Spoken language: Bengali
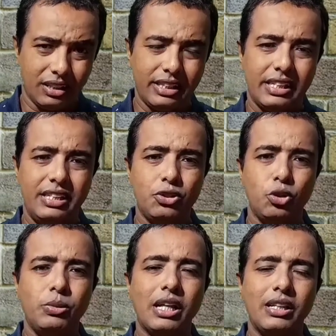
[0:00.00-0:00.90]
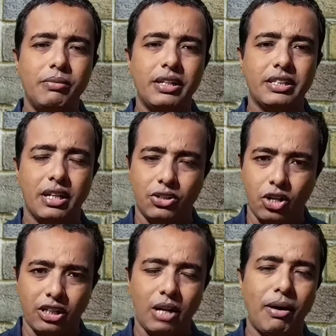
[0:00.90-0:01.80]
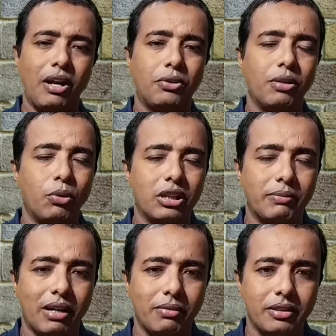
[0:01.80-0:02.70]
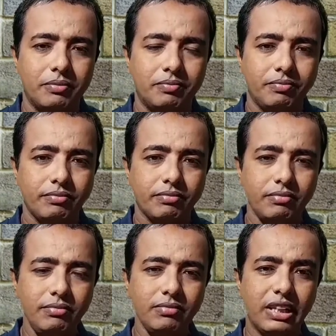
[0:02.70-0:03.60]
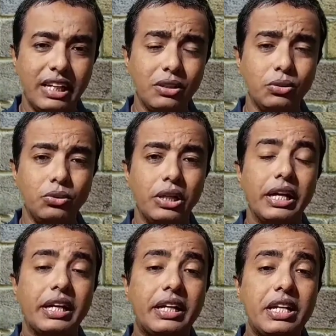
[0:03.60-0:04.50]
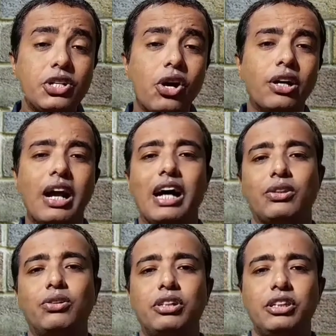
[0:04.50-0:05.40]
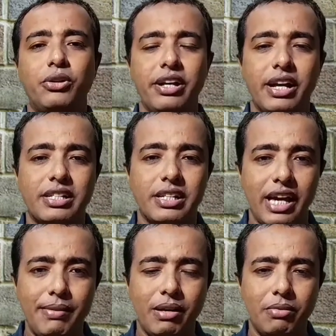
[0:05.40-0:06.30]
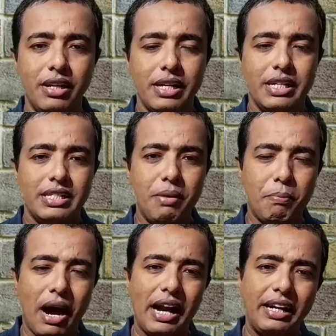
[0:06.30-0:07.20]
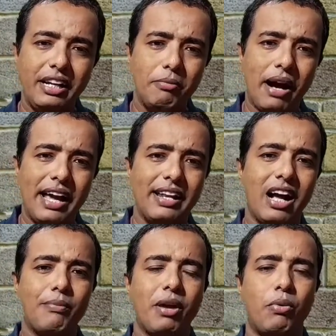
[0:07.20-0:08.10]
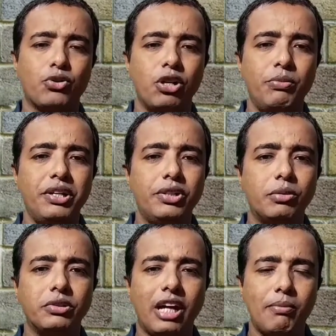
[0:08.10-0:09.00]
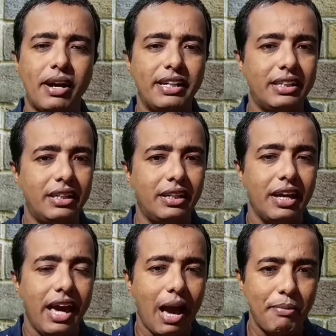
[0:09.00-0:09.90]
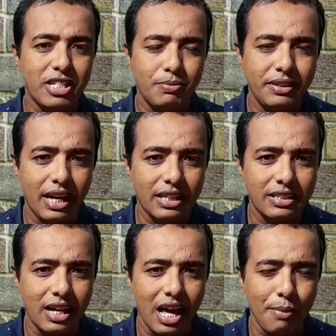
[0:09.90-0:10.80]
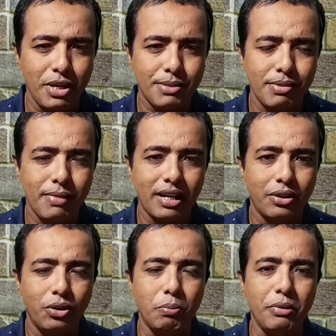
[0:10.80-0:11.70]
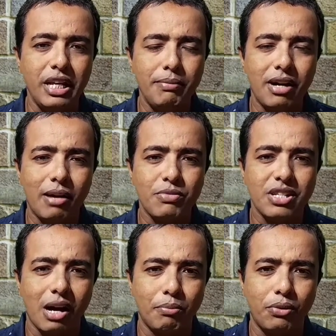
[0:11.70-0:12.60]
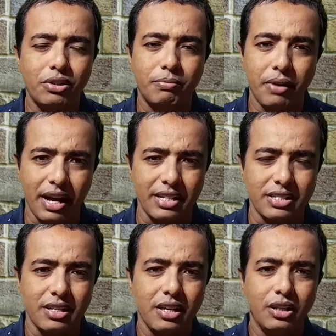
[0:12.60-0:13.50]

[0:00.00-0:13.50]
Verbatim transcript: তাদের কি সুবিধা দিবে সেটা সরকার ভালো করে বলতে পারবে কিন্তু কৃষকরা আতঙ্কিত হয়ে যাচ্ছে এইভাবে যে মান্ডির বাইরে আমরা ফসল বিক্রি করব তার মানে কি এমএসপি থাকছে না এমএসপি মানে হলো মিনিমাম সাপোর্ট প্রাইস